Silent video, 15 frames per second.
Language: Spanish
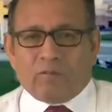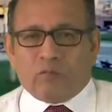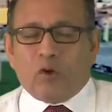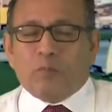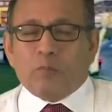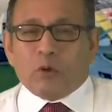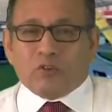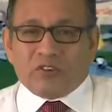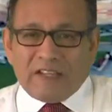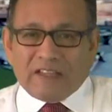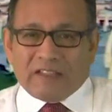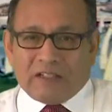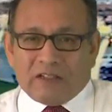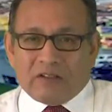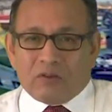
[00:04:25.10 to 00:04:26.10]
No
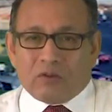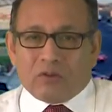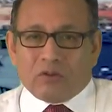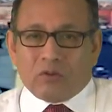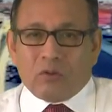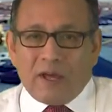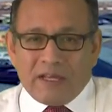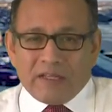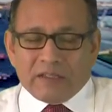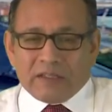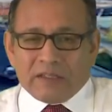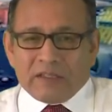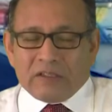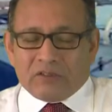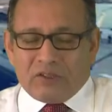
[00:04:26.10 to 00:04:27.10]
procede, no hay.
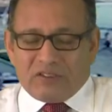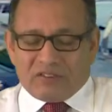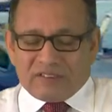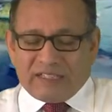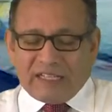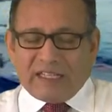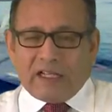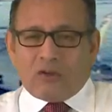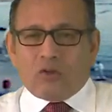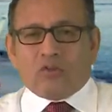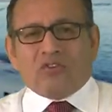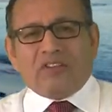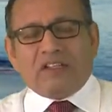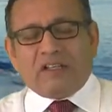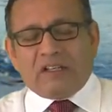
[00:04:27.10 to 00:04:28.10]
Entonces se está quedando
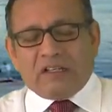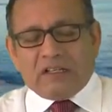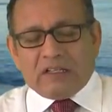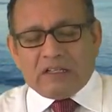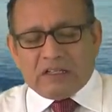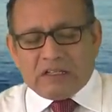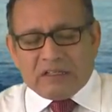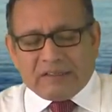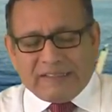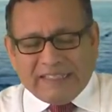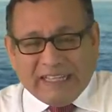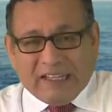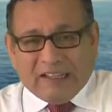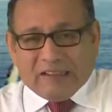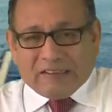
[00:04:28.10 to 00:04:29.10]
sin, sin,